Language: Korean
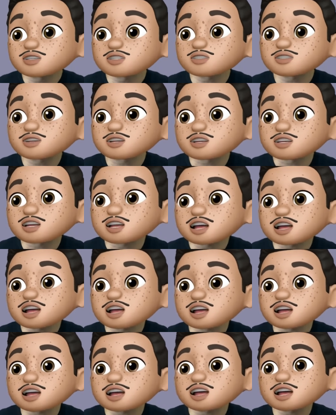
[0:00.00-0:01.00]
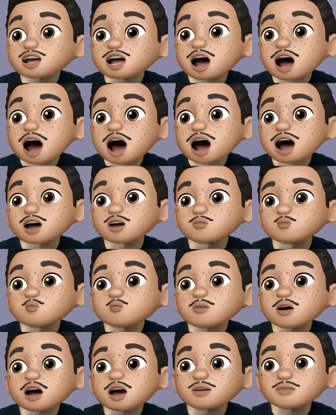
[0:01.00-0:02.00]

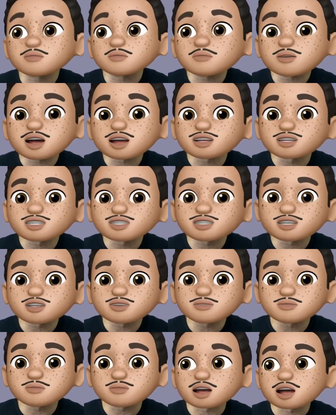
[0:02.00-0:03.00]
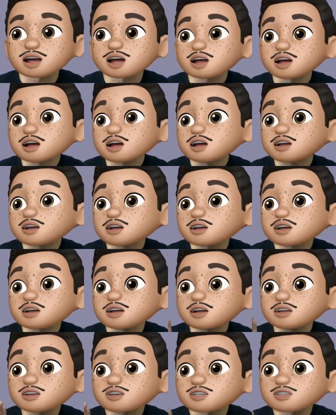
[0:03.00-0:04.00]

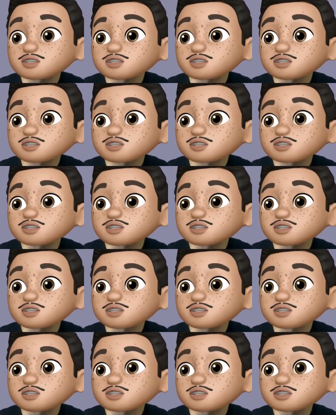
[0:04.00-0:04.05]
这个定义还未被证明이